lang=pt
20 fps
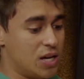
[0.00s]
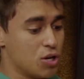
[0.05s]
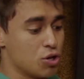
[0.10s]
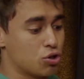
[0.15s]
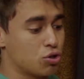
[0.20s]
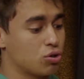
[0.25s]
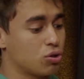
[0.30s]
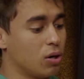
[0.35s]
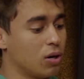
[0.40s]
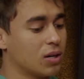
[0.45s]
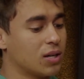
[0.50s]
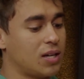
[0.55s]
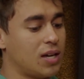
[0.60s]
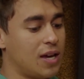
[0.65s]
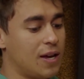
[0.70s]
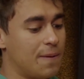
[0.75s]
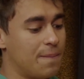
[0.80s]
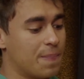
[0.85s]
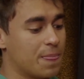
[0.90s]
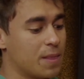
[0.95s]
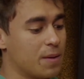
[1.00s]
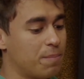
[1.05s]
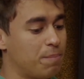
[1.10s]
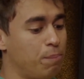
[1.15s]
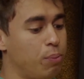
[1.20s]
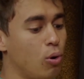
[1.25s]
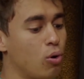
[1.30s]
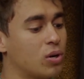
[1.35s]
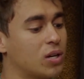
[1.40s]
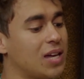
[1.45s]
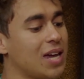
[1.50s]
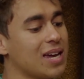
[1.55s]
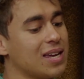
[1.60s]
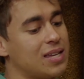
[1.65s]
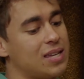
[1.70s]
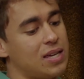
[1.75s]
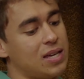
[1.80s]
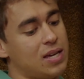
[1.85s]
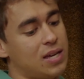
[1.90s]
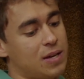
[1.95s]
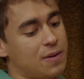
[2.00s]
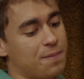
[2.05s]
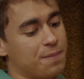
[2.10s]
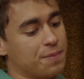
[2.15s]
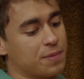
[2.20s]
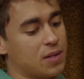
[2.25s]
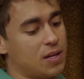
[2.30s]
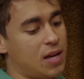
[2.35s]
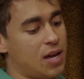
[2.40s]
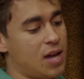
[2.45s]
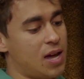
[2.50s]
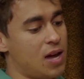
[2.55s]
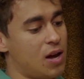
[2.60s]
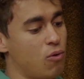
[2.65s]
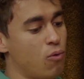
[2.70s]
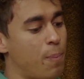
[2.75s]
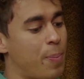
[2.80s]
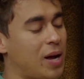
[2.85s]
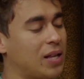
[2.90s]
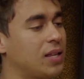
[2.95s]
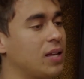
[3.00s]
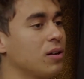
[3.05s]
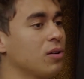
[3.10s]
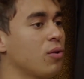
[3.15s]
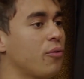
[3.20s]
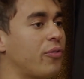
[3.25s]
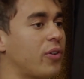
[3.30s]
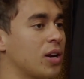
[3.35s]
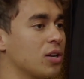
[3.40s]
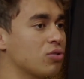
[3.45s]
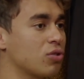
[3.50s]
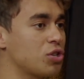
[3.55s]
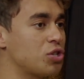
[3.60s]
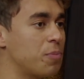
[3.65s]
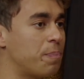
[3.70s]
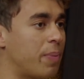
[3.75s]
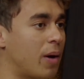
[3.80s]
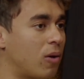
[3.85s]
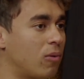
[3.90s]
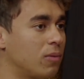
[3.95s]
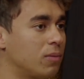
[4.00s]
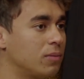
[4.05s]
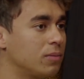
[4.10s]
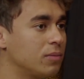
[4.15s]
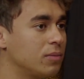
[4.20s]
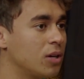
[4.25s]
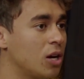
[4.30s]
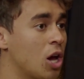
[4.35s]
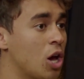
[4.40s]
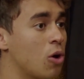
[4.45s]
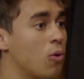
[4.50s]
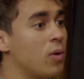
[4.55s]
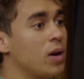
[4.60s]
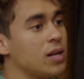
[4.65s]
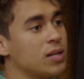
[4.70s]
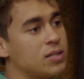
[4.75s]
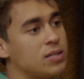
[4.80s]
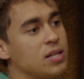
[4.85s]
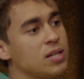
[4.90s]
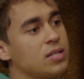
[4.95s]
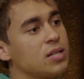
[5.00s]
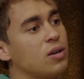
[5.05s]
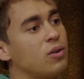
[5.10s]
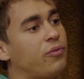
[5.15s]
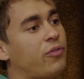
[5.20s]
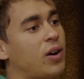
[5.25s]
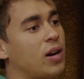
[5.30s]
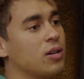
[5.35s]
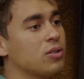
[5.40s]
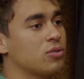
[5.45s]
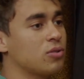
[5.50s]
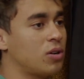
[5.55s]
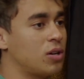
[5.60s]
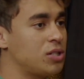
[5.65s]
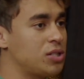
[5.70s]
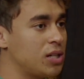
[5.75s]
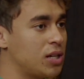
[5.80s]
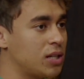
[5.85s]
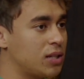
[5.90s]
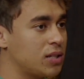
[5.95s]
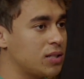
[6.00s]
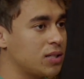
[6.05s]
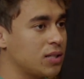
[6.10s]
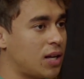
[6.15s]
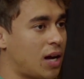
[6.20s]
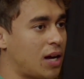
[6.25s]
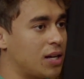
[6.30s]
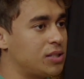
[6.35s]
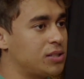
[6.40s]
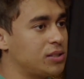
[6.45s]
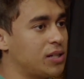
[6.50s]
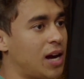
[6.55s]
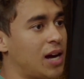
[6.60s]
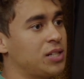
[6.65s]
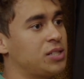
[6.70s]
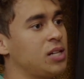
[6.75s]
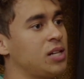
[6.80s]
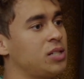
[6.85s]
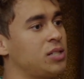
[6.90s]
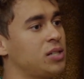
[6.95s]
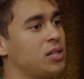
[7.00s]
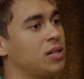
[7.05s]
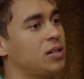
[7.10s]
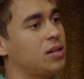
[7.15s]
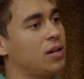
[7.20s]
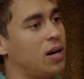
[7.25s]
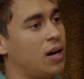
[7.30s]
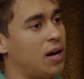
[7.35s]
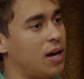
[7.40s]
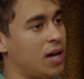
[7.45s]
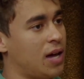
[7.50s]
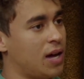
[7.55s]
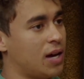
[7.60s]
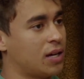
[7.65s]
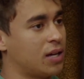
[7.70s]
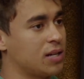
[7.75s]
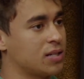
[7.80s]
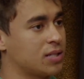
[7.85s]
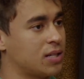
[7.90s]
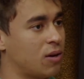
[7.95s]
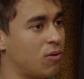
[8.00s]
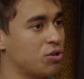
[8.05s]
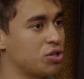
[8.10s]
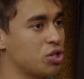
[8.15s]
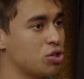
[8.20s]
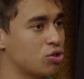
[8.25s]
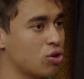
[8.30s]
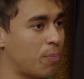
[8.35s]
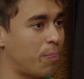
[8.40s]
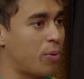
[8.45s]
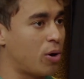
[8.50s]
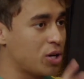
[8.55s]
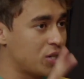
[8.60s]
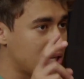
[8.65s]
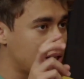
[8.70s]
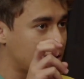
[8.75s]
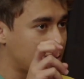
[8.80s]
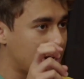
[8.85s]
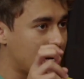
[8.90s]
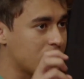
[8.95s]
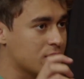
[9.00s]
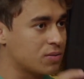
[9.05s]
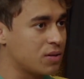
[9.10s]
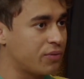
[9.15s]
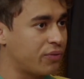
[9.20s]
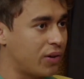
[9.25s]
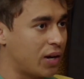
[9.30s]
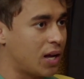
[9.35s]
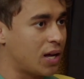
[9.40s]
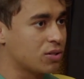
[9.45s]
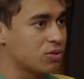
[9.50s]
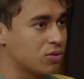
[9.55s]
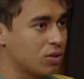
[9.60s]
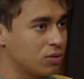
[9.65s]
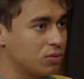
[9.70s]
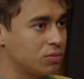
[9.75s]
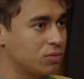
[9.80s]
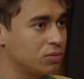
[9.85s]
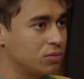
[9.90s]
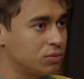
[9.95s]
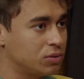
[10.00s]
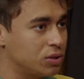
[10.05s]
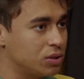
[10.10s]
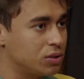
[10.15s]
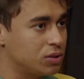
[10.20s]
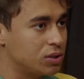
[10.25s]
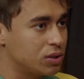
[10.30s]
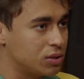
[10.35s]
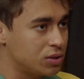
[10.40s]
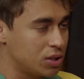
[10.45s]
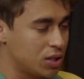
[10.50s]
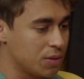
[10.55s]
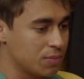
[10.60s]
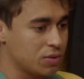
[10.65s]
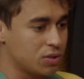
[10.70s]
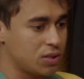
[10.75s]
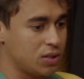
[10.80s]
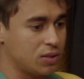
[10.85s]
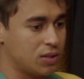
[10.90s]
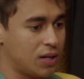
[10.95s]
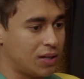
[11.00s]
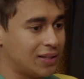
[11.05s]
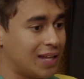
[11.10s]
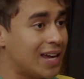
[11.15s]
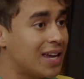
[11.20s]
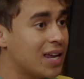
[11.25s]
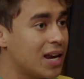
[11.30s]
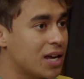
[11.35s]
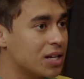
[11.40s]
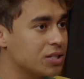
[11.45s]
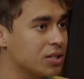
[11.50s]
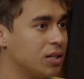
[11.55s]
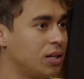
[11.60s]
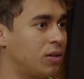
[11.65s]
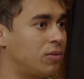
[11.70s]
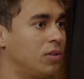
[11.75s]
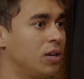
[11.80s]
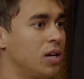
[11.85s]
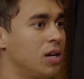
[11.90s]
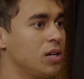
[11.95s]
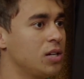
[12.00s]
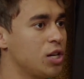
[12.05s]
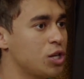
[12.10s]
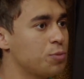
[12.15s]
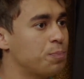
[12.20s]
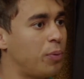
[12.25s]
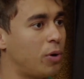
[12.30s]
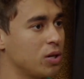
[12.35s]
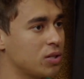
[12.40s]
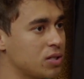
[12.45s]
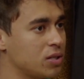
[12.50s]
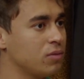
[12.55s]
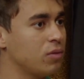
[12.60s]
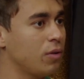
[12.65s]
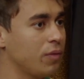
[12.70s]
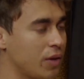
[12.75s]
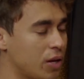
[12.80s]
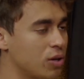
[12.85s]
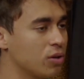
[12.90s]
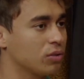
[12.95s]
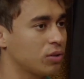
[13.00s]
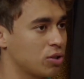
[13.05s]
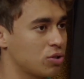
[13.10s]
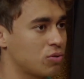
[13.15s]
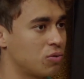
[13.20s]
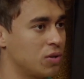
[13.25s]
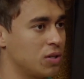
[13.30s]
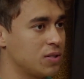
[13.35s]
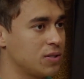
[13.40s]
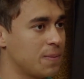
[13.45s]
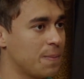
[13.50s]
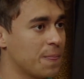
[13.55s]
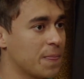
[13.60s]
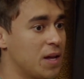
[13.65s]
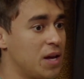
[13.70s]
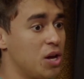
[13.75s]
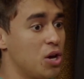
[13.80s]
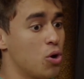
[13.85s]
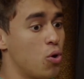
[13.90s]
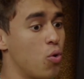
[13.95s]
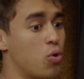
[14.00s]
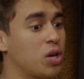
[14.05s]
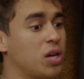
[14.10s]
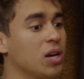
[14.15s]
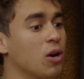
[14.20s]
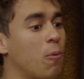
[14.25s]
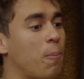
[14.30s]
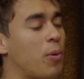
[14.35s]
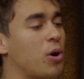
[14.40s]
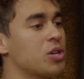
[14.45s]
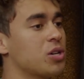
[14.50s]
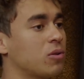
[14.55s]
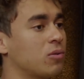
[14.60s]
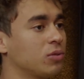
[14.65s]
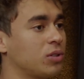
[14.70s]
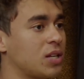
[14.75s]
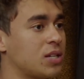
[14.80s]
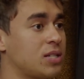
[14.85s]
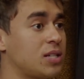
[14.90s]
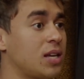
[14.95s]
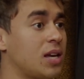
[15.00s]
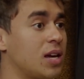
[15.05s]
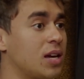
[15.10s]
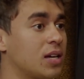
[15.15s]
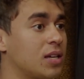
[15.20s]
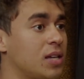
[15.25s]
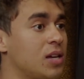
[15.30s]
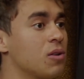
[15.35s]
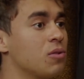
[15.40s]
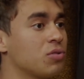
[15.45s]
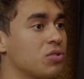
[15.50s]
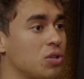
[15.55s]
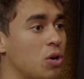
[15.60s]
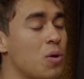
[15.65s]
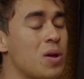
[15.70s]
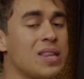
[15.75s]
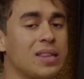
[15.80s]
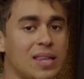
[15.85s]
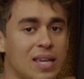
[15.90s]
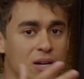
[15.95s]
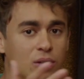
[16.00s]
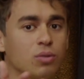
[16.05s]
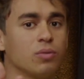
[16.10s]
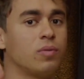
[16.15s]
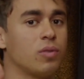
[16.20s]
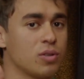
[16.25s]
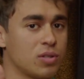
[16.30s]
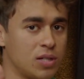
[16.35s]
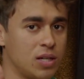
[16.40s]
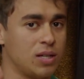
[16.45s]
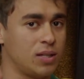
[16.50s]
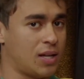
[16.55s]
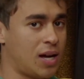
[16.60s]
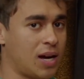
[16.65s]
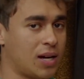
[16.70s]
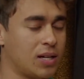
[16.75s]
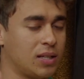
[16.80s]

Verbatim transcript: Só que por que que é, um padeiro não fala só de pão? Um eletricista não fala só de eletricidade. A gente ah, é, cristão, a gente só pode, entre aspas, falar só do, de, de, digamos assim, da, da igreja? Não. A gente pode se envolver em outras coisas. Uhum. O que não pode acontecer, que eu, eu entendo você, tá?